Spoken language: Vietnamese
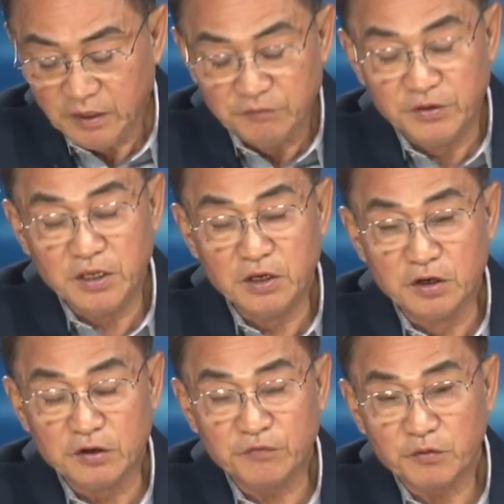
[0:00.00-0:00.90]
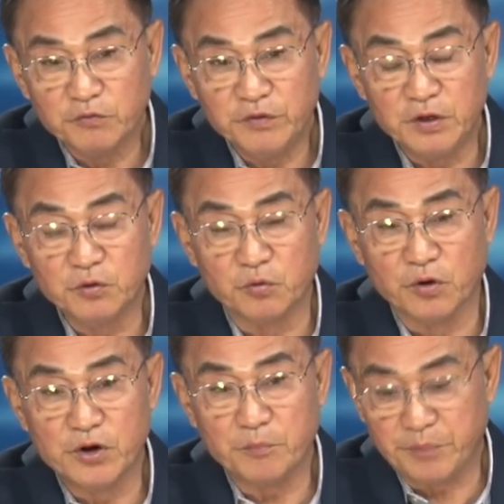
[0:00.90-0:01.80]
Vì người phát ngôn viên
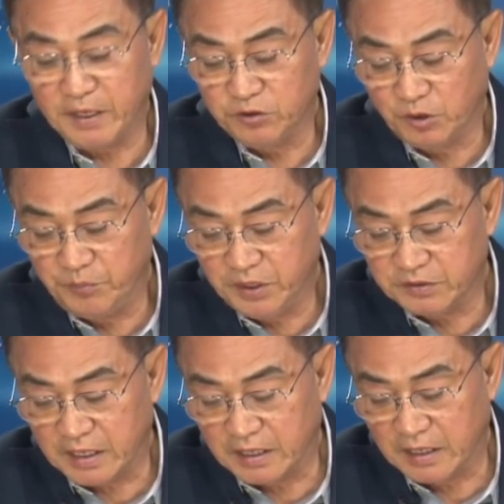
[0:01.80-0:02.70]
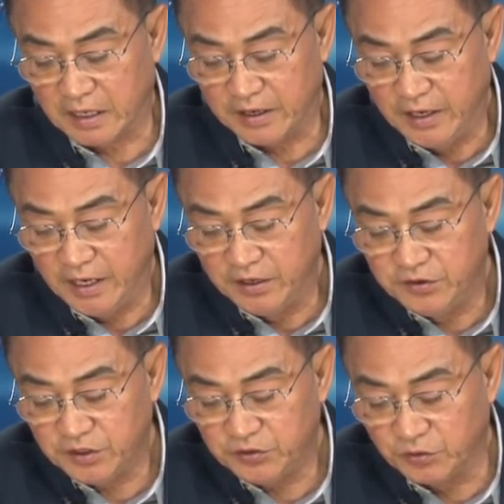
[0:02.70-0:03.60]
của Phnom Penh cho biết rằng là nền
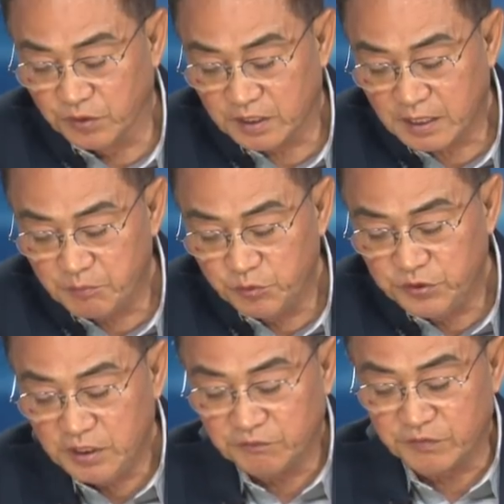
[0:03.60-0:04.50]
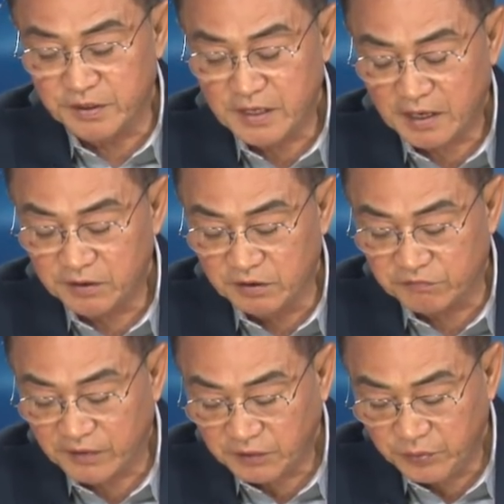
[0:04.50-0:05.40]
dân chủ ở Campuchia vẫn đang
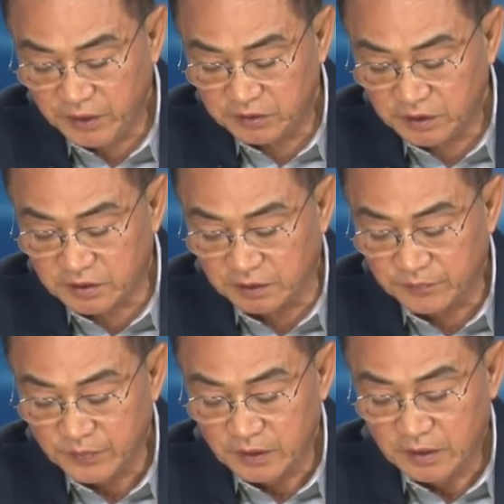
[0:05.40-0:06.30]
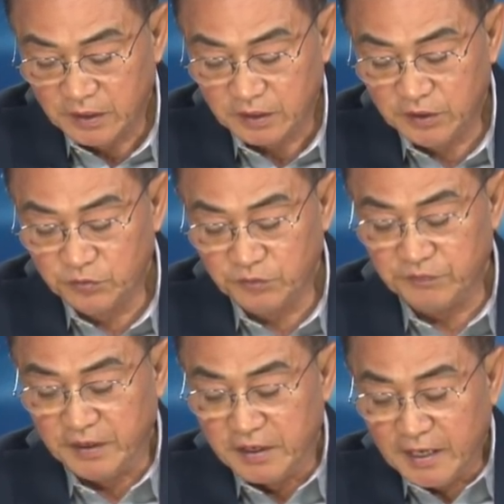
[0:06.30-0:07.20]
được phát huy tích cực. Kính thưa quý
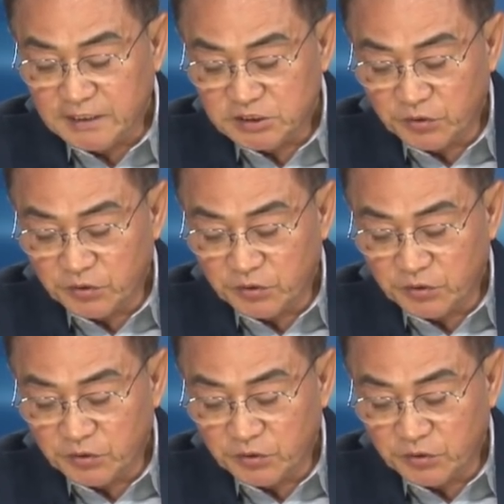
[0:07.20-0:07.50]
vị, ngay sau